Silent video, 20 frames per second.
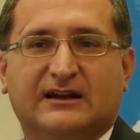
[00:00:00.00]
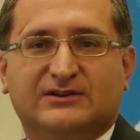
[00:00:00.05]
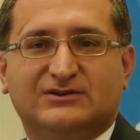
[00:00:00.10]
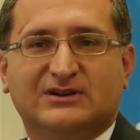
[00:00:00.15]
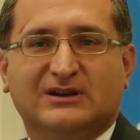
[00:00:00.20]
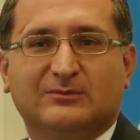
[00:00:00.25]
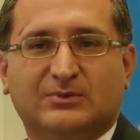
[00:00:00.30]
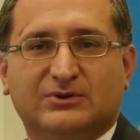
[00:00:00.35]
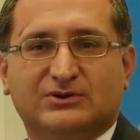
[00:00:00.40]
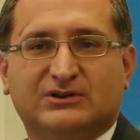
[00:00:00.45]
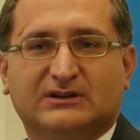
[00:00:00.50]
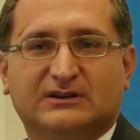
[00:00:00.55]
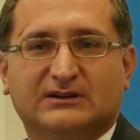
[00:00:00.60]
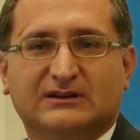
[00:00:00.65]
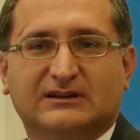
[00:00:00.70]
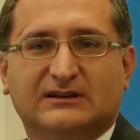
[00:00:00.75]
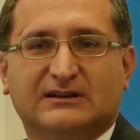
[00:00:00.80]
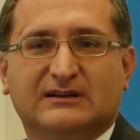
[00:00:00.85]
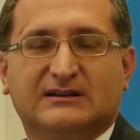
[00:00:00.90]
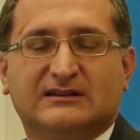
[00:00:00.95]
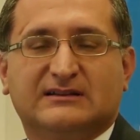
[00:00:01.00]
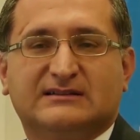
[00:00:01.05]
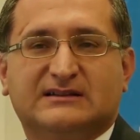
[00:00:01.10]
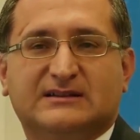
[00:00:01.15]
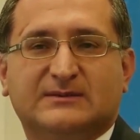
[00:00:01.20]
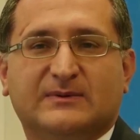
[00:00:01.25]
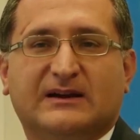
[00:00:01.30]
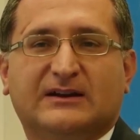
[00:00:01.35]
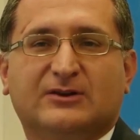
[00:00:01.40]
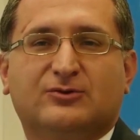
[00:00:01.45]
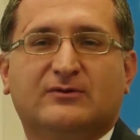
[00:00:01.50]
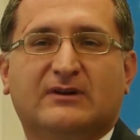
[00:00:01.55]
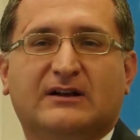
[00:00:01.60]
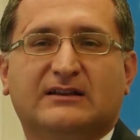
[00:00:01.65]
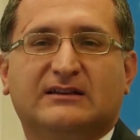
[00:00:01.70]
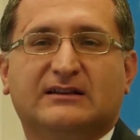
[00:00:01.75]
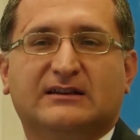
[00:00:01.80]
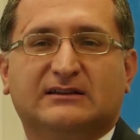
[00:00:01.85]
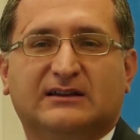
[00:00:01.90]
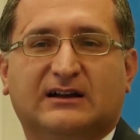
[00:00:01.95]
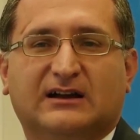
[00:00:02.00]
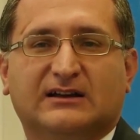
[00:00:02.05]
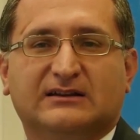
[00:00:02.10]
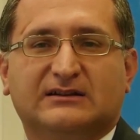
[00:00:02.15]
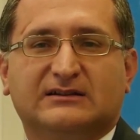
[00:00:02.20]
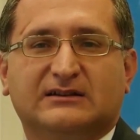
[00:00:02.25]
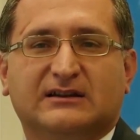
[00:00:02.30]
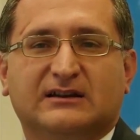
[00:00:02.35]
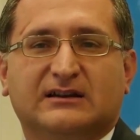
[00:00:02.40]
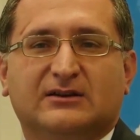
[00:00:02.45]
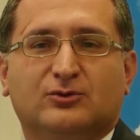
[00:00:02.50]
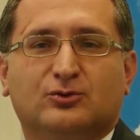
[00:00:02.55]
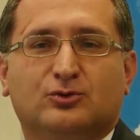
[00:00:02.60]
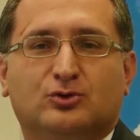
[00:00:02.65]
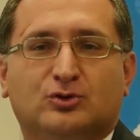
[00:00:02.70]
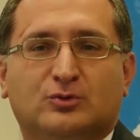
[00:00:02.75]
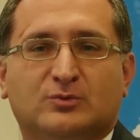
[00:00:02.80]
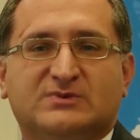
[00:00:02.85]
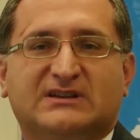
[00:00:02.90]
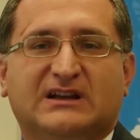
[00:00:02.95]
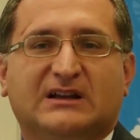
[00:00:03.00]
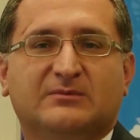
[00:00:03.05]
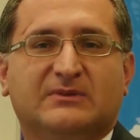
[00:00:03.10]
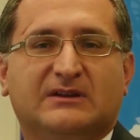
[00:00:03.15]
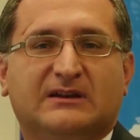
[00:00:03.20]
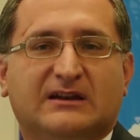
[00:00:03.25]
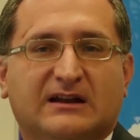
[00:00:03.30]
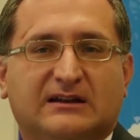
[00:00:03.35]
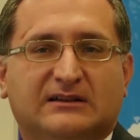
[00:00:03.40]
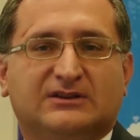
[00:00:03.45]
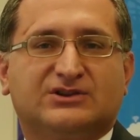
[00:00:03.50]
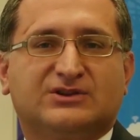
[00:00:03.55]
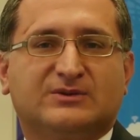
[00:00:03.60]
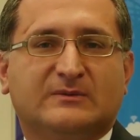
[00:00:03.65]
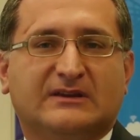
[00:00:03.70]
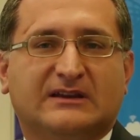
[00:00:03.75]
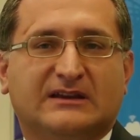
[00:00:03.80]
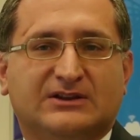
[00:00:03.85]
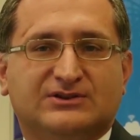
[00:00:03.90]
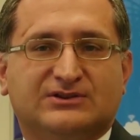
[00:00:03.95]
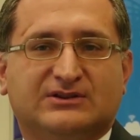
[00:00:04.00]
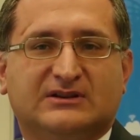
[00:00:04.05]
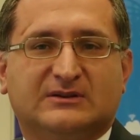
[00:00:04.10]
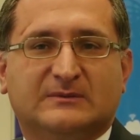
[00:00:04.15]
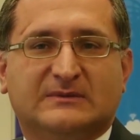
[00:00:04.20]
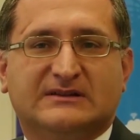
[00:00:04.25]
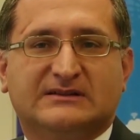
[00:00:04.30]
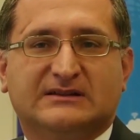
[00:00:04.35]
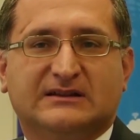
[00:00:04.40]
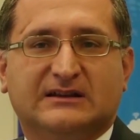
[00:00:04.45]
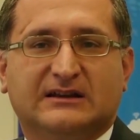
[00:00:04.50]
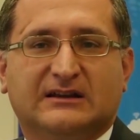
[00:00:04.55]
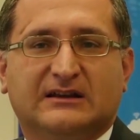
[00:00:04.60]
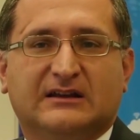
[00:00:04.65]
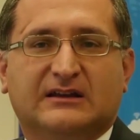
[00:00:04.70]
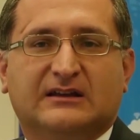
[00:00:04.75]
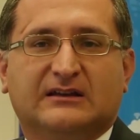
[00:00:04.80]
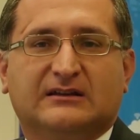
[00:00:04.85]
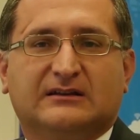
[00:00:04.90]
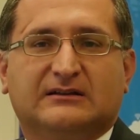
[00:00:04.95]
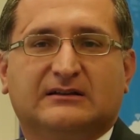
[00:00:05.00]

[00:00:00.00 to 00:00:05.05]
Gerçek başarı, siber güvenliğe dair kurumsal bir yaklaşımın geliştirilmesi,